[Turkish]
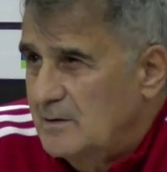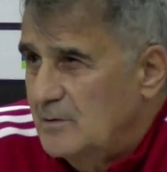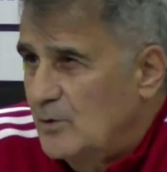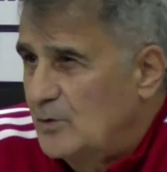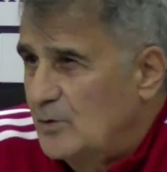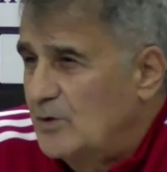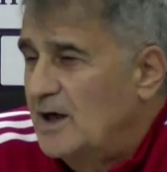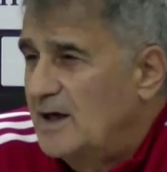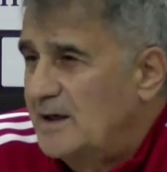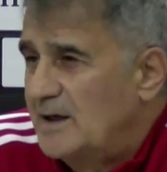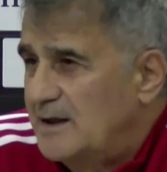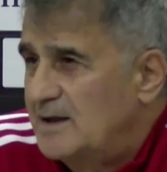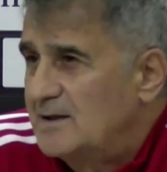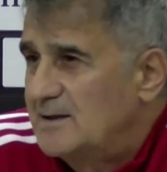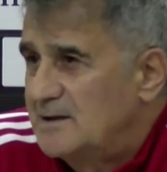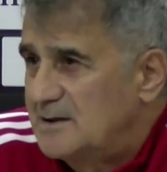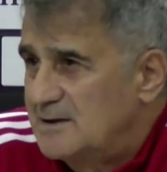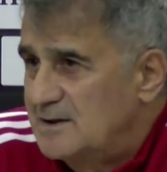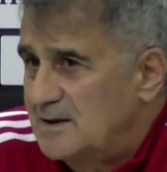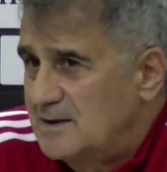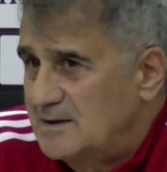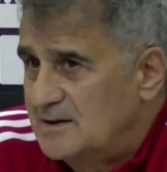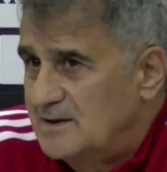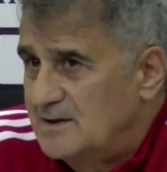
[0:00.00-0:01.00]
e, olay
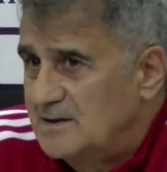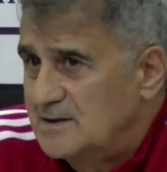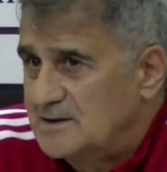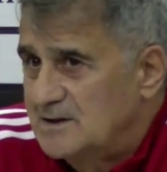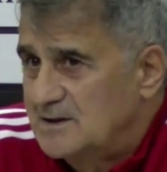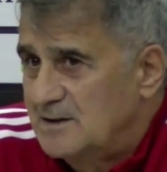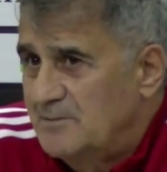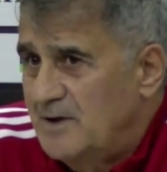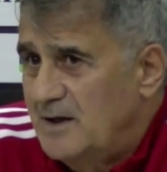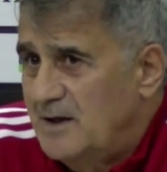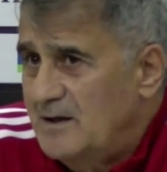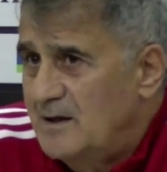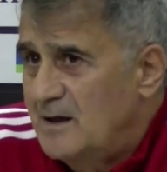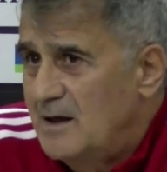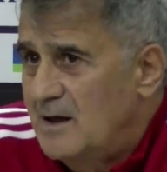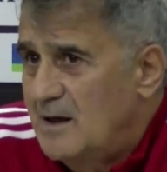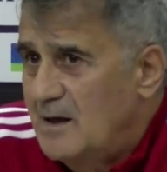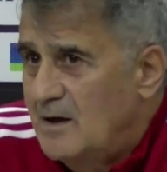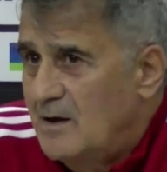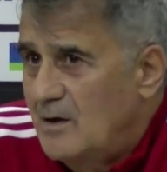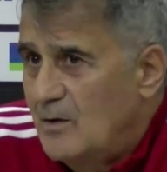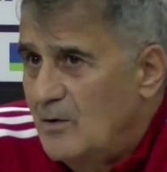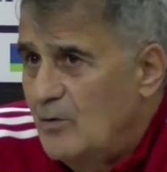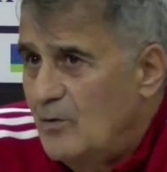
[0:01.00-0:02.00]
nedir dediğiniz zaman
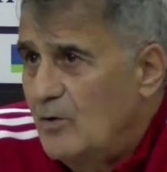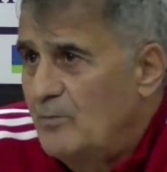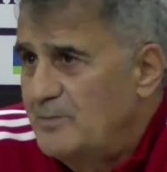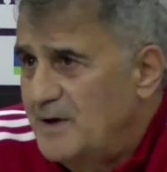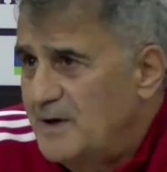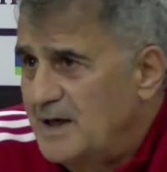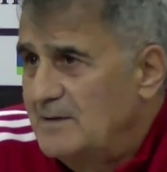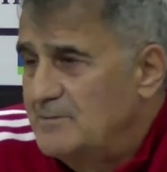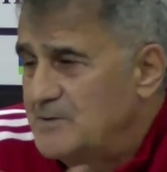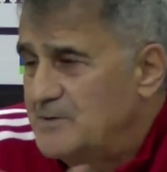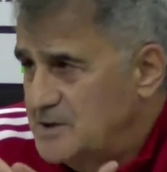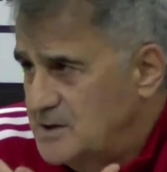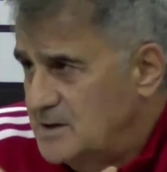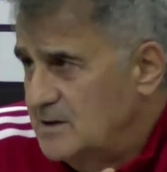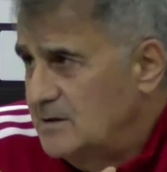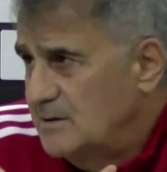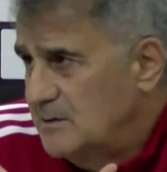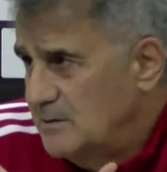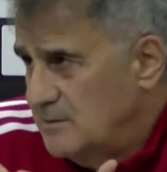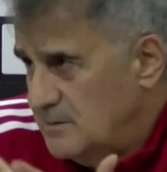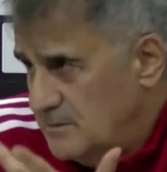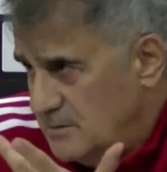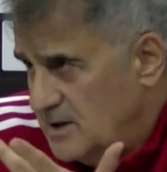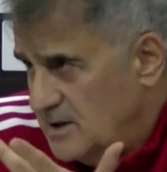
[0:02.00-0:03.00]
o benim
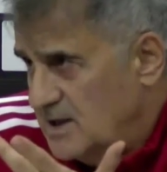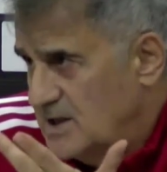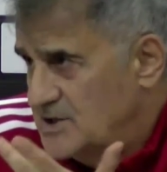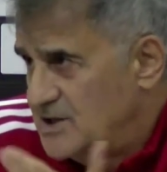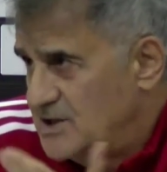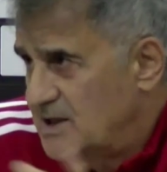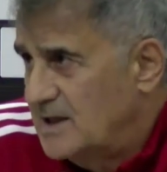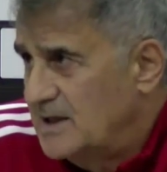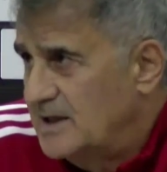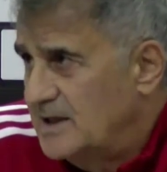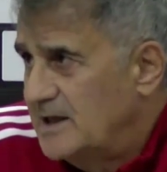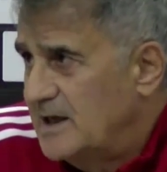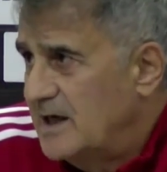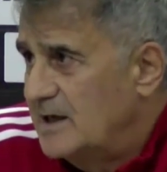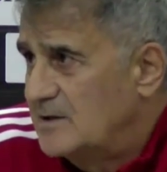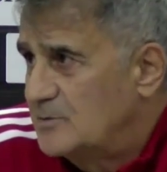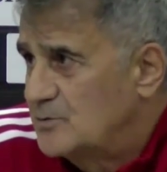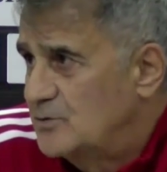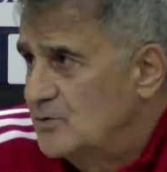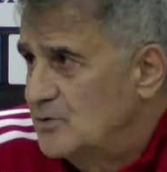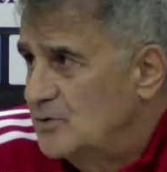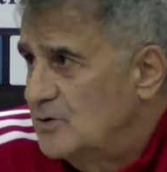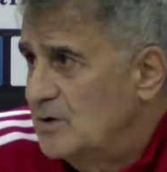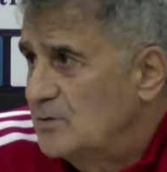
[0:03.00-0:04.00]
için geçerli
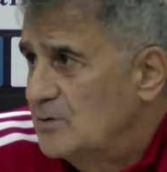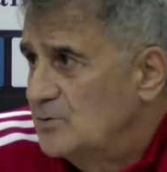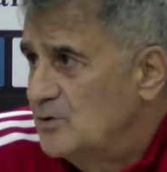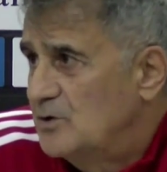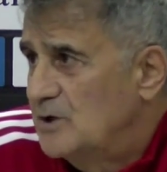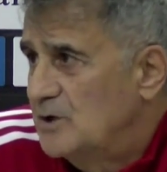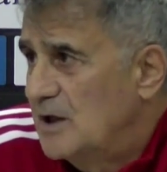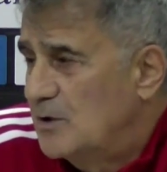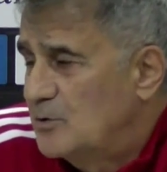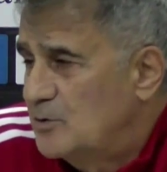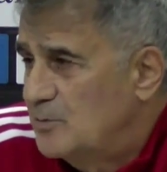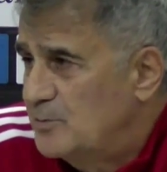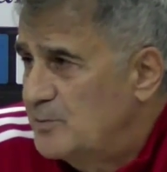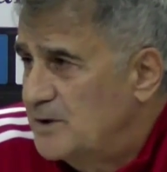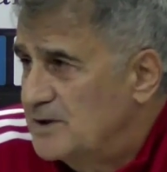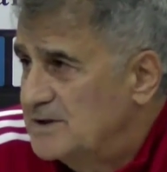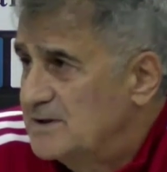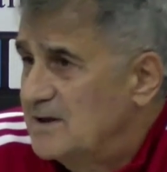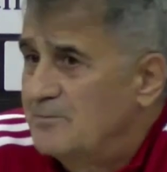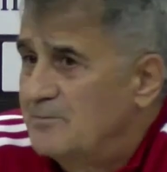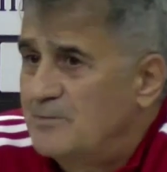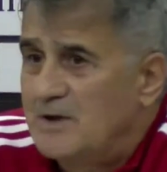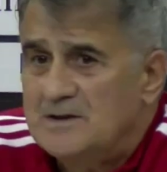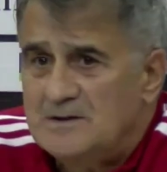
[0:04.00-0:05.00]
yani. Çünkü Dünya
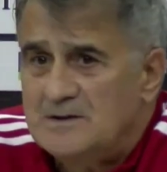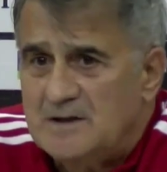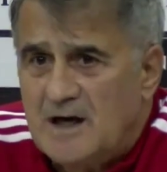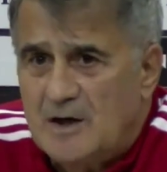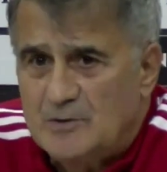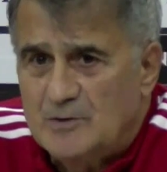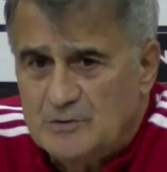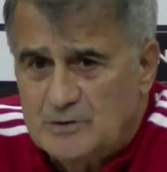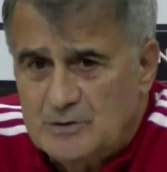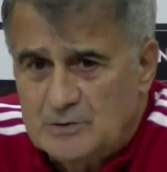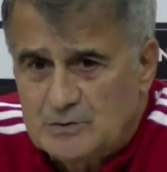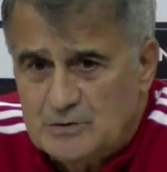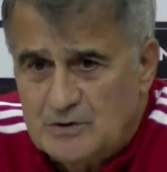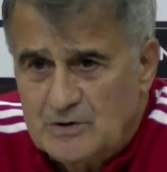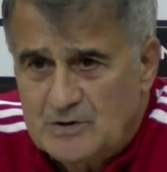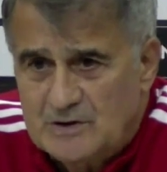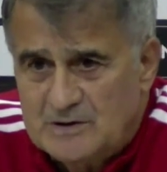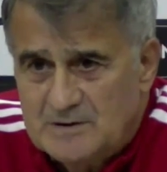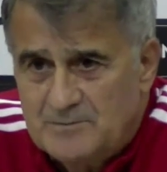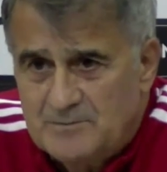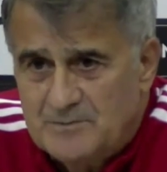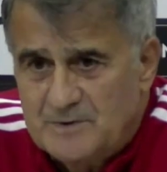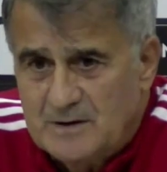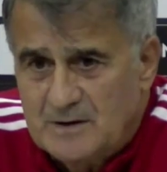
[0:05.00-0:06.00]
Kupası'na ben daha önce de
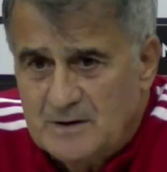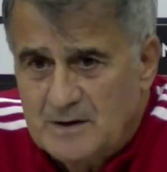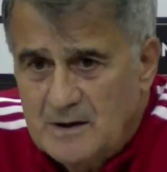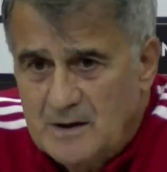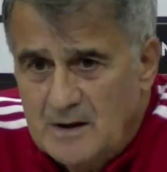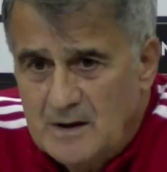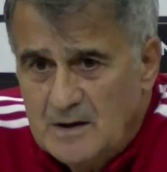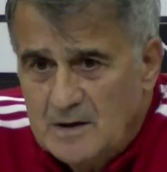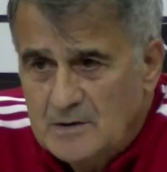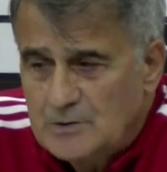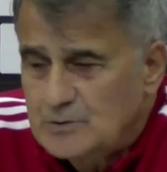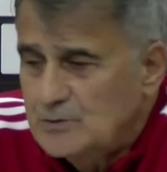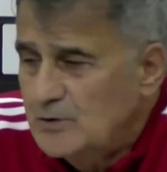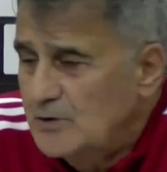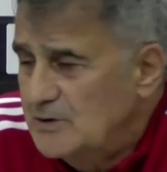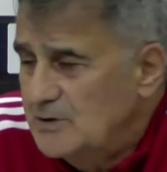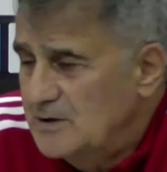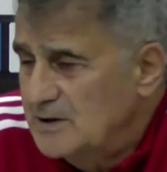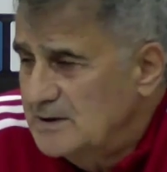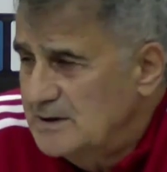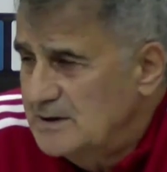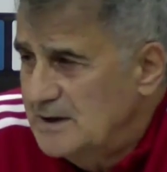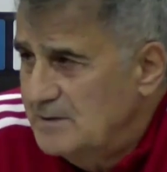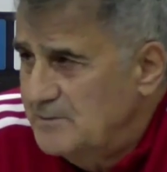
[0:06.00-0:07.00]
söyledim.
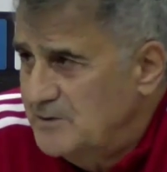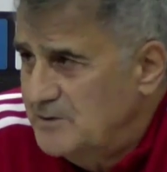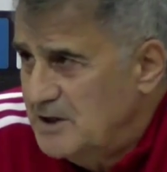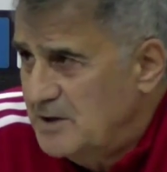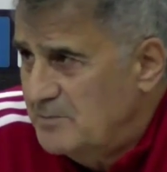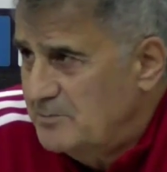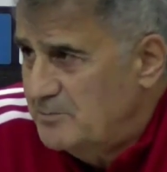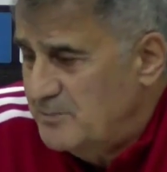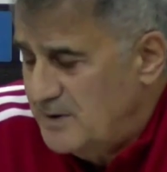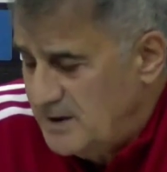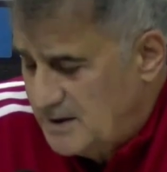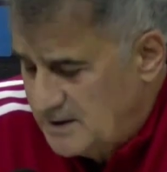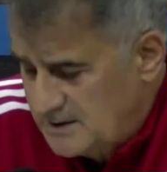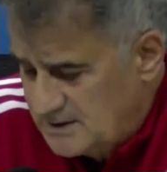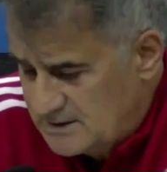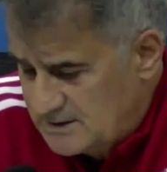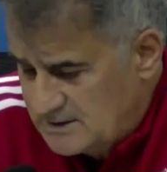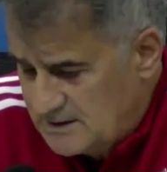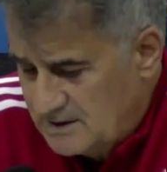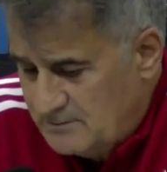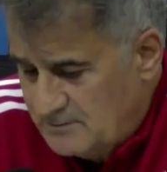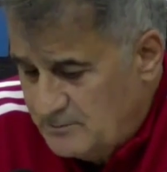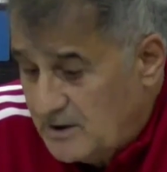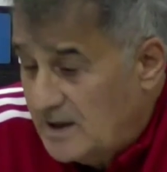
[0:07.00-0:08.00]
Söylediklerimi yapmayı
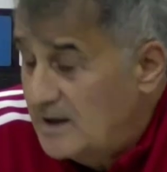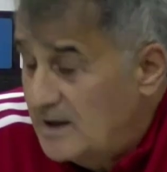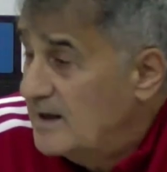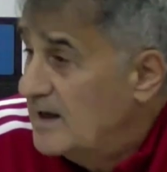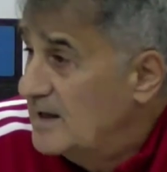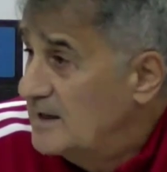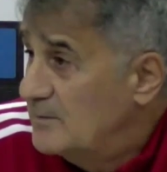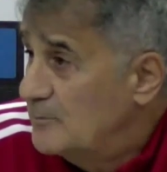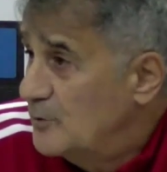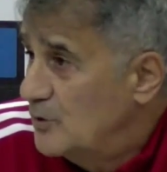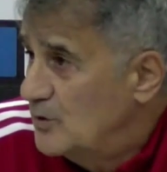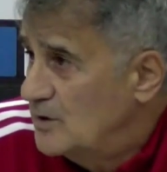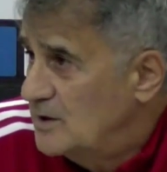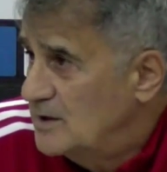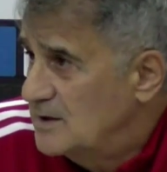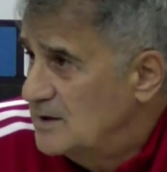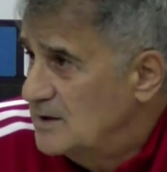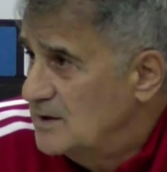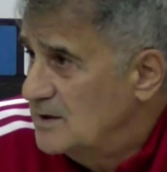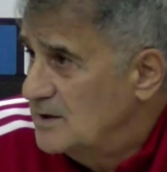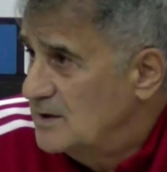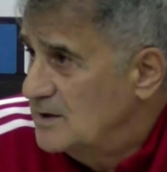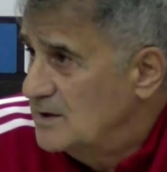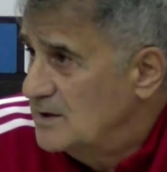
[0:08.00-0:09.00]
isterim. Hayalim
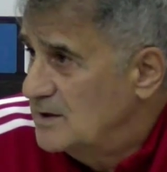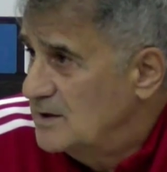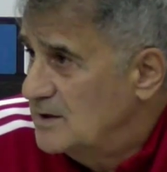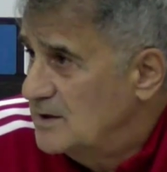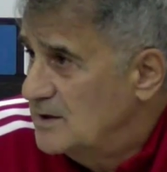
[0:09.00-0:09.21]
öyleydi.